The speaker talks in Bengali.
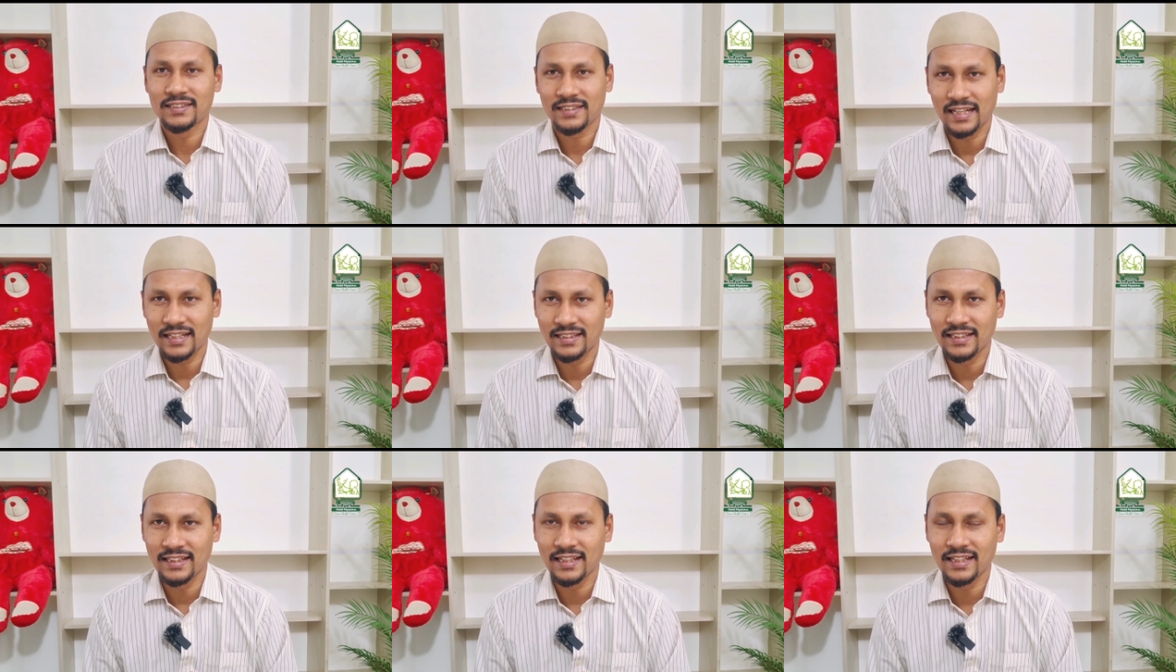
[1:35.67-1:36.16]

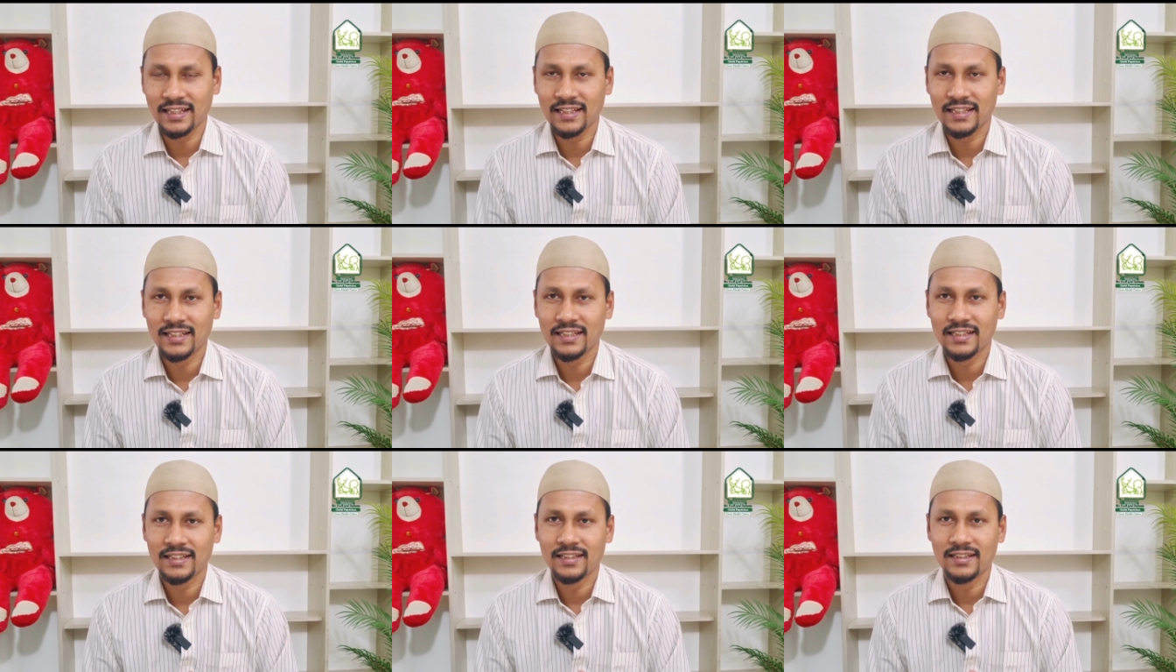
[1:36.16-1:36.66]
সাদে
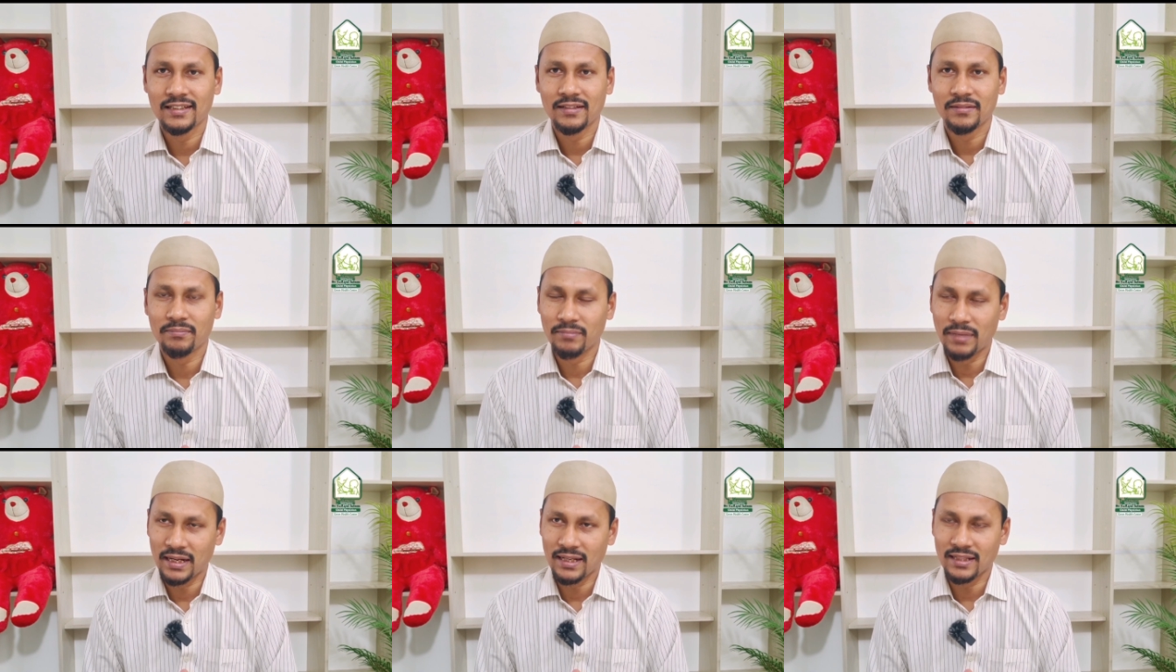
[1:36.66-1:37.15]

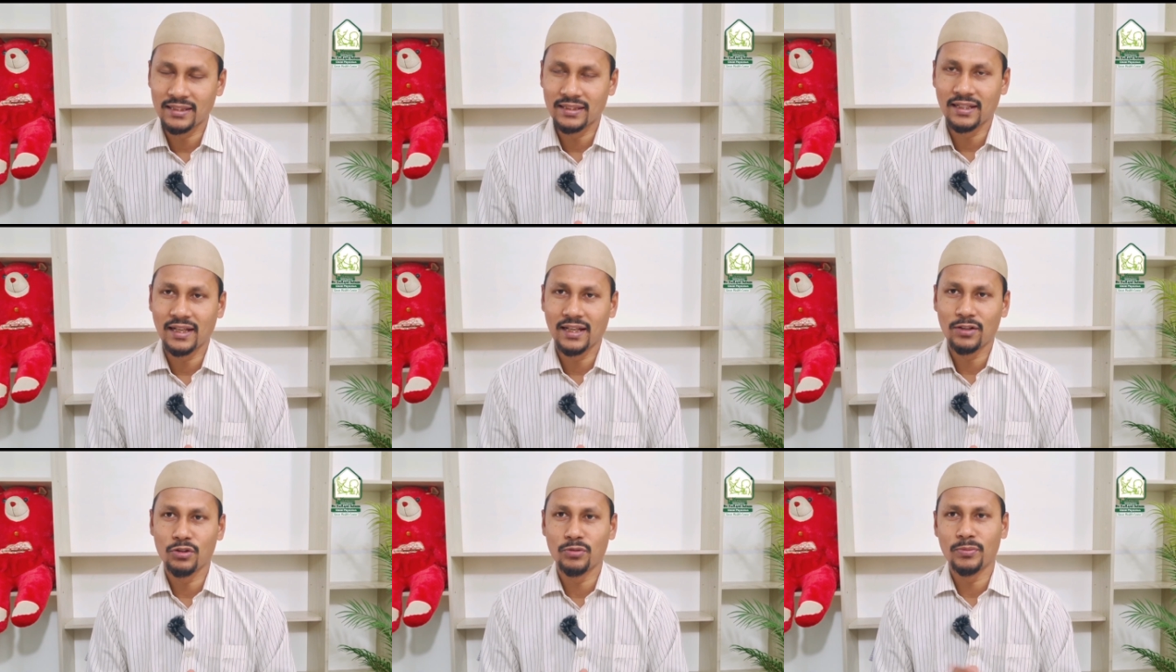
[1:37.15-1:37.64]

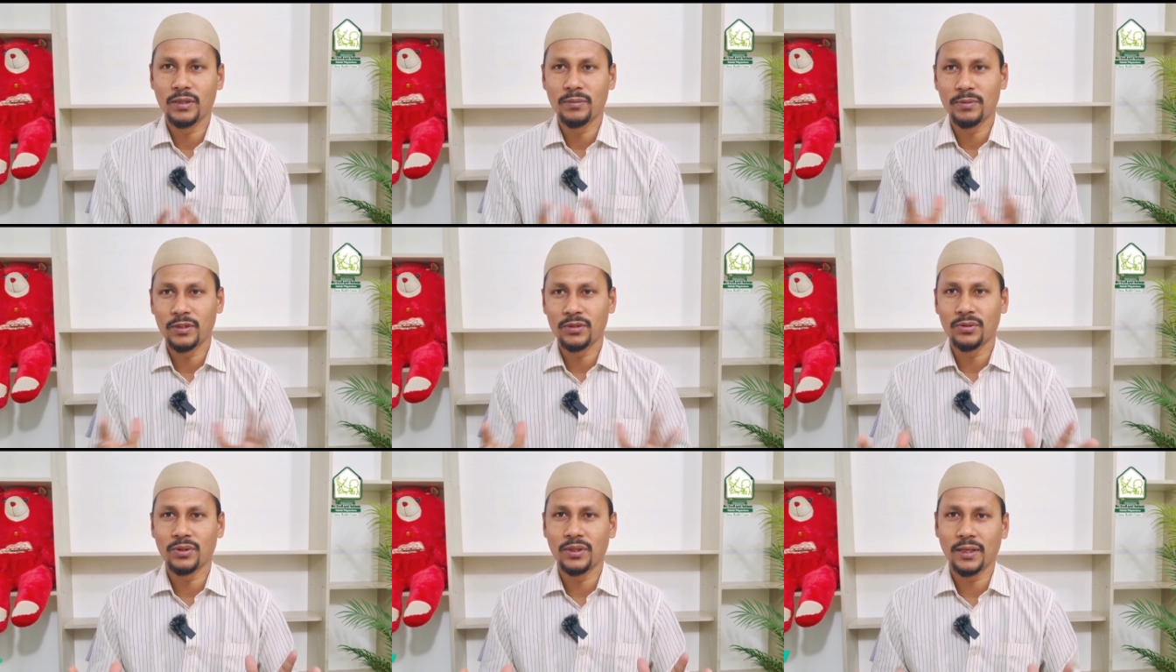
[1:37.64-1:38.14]
বারান্দায় রুমের
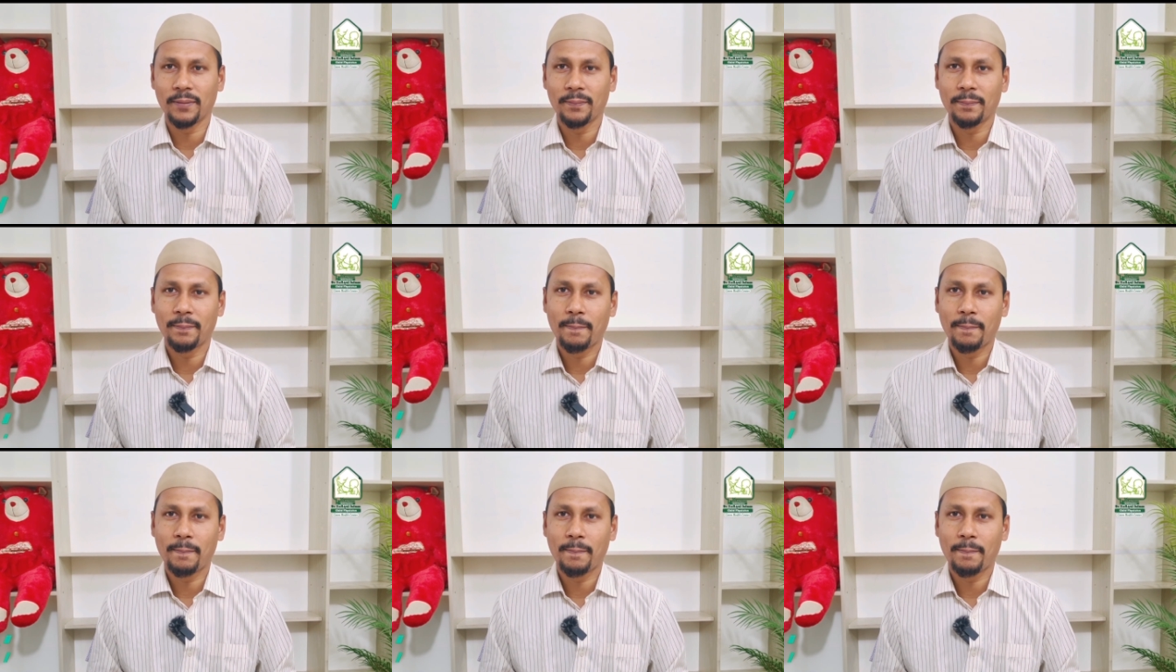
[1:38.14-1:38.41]
ভিতরে